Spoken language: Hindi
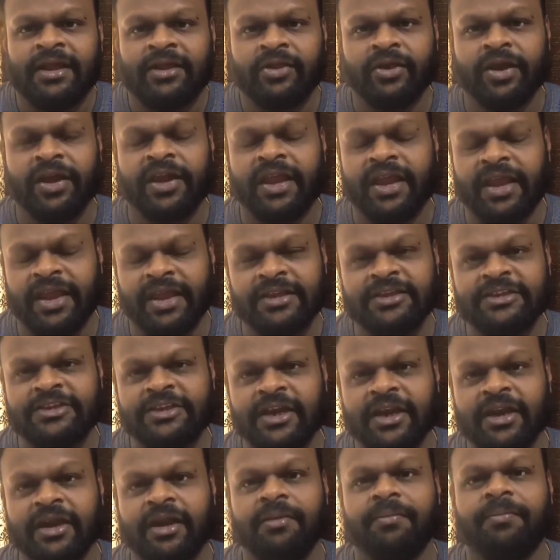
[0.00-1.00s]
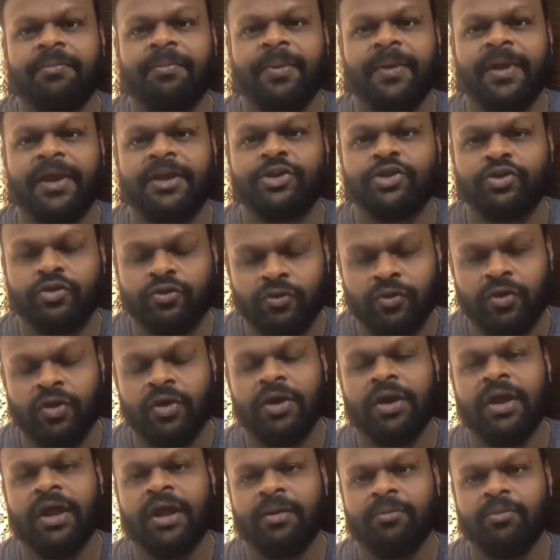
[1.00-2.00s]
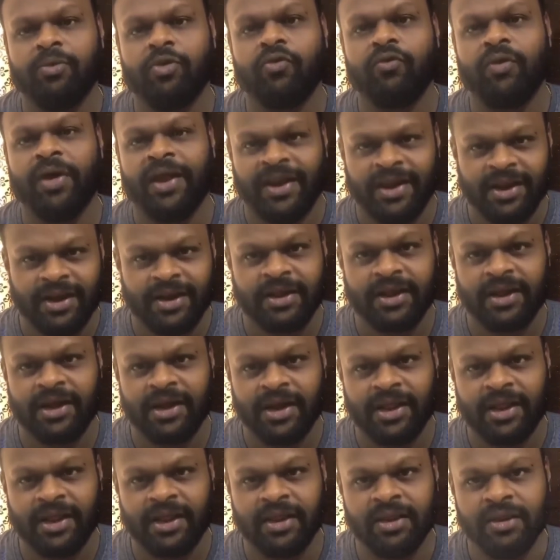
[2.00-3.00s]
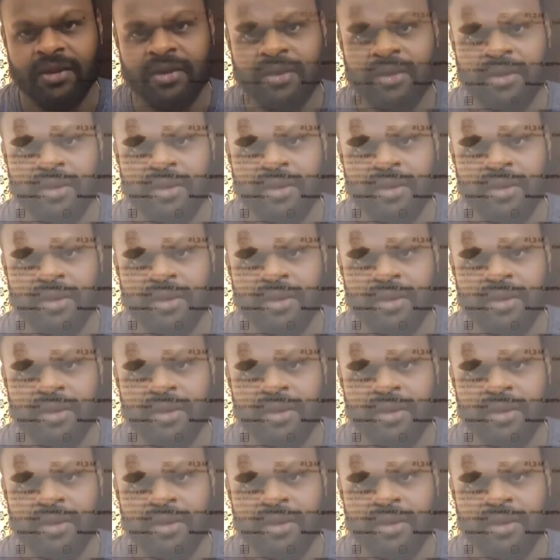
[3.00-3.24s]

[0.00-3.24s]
तो इंस्टाग्राम पे जो हमको वायरल करना है